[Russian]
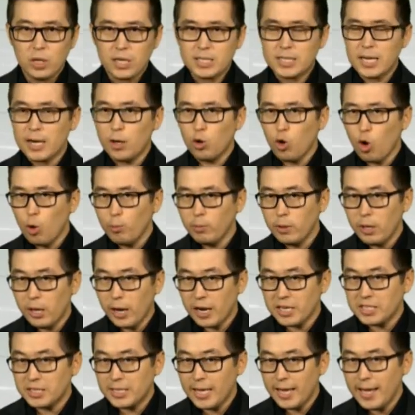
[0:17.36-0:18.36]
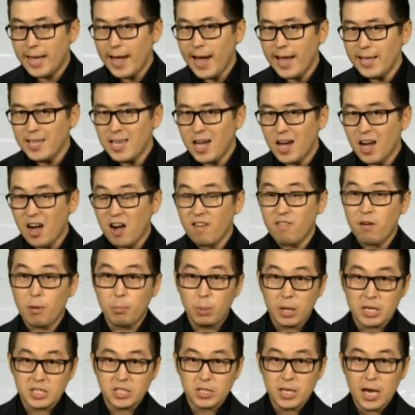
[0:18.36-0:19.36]
У нас огромные расстояния, а в
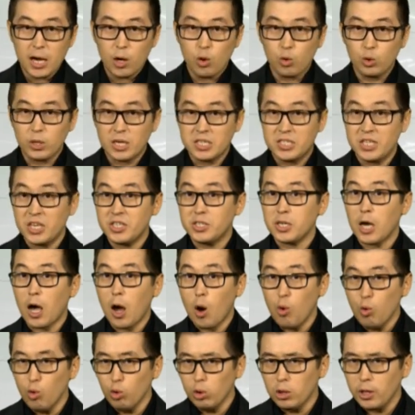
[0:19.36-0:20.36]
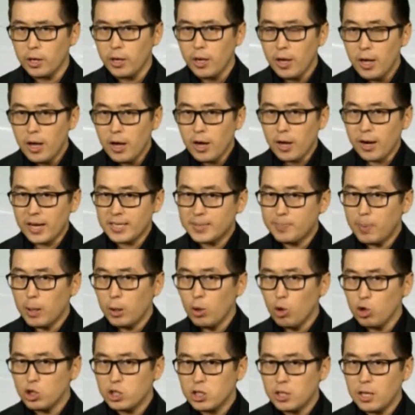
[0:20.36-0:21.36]
областях у нас есть аулы,
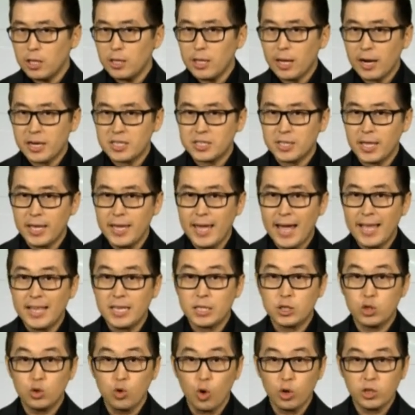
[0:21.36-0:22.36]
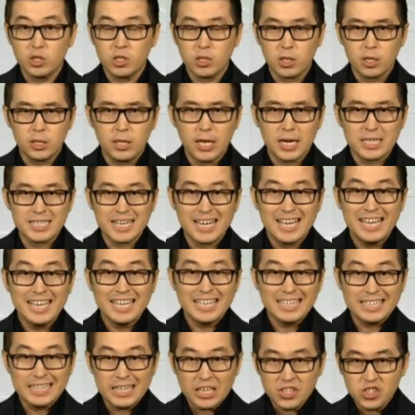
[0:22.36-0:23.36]
расположенные на расстоянии сотен и даже
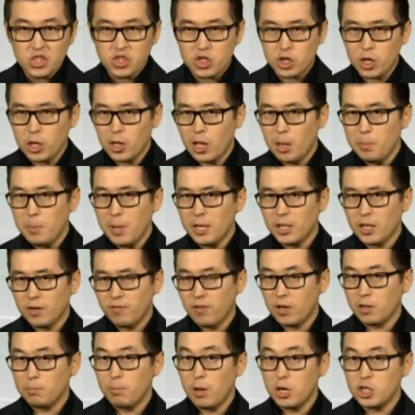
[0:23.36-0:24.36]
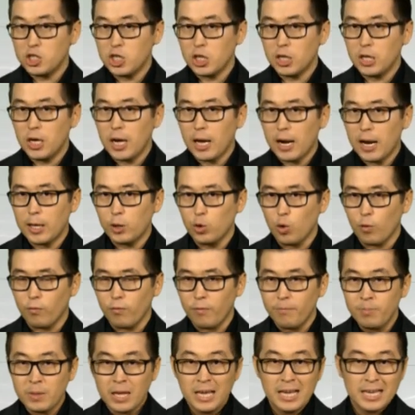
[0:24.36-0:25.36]
тысяч километров от больших городов.